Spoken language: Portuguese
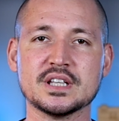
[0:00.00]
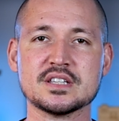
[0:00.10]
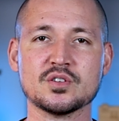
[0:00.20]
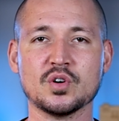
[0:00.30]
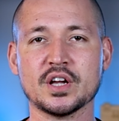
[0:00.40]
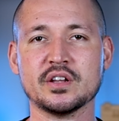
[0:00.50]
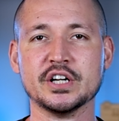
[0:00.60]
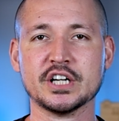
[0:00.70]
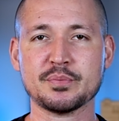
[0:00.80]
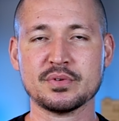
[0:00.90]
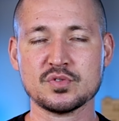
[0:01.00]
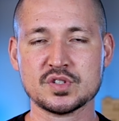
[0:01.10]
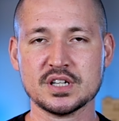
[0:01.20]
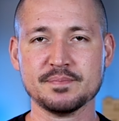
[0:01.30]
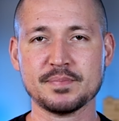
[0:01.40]
atenção que eu quero deixar aqui para
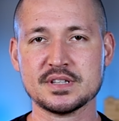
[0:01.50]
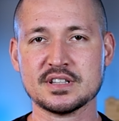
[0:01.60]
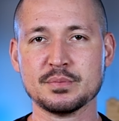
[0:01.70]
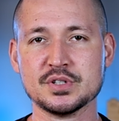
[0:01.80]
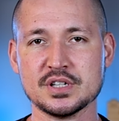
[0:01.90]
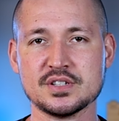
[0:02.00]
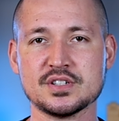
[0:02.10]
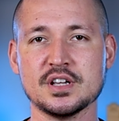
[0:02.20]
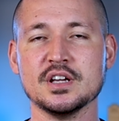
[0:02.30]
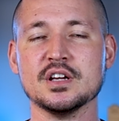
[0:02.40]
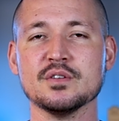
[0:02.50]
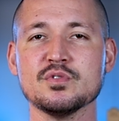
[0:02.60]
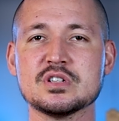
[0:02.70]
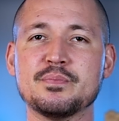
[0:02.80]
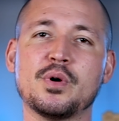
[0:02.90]
você é exatamente esse.
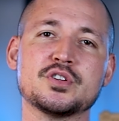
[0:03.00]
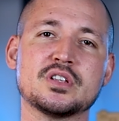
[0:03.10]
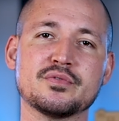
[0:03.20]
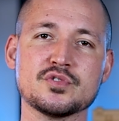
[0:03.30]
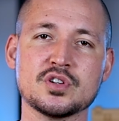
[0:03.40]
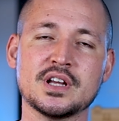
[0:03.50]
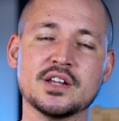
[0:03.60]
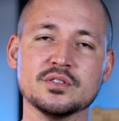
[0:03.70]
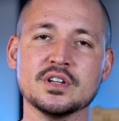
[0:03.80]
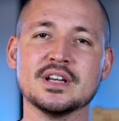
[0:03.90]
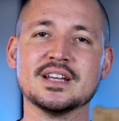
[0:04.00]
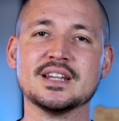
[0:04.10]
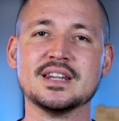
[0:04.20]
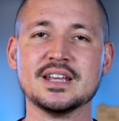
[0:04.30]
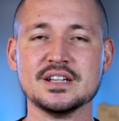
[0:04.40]
Você pode ter funcionário
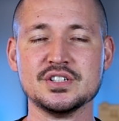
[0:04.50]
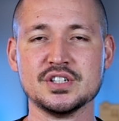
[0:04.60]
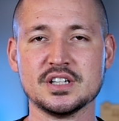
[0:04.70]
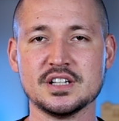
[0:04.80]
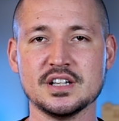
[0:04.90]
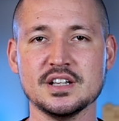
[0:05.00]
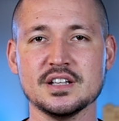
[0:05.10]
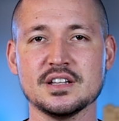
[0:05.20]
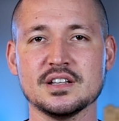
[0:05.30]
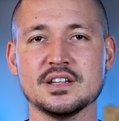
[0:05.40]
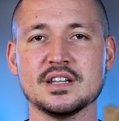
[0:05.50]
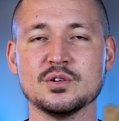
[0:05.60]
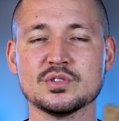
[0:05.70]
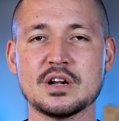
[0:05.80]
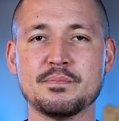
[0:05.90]
desde que
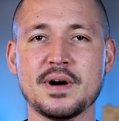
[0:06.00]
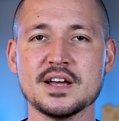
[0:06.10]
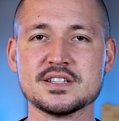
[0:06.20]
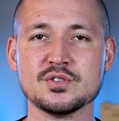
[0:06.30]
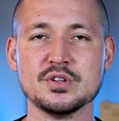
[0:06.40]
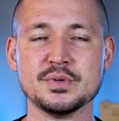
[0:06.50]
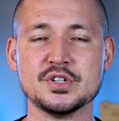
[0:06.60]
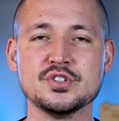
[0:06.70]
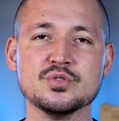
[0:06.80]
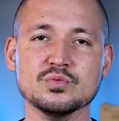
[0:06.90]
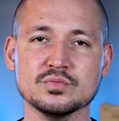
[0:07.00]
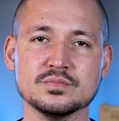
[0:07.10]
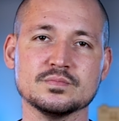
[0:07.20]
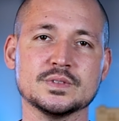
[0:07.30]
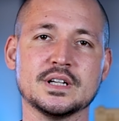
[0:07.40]
não ultrapasse o limite de um.
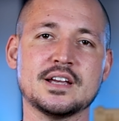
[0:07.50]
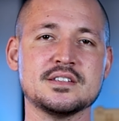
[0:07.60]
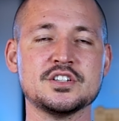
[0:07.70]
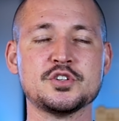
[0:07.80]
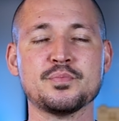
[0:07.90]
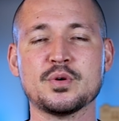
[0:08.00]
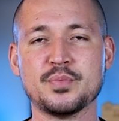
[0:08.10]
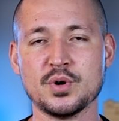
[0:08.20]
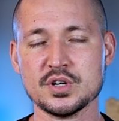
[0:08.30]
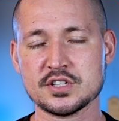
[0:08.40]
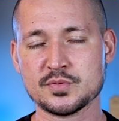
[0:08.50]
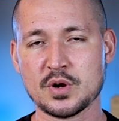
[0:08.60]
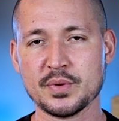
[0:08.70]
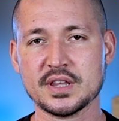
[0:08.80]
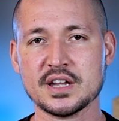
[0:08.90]
É, existem propostas
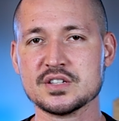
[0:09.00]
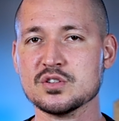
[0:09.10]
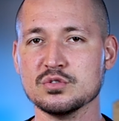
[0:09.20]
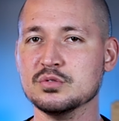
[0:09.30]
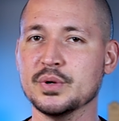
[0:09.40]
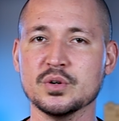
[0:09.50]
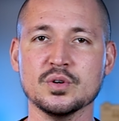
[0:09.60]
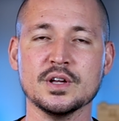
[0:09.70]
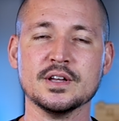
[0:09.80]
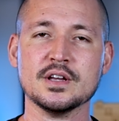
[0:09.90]
para aumentar esse número,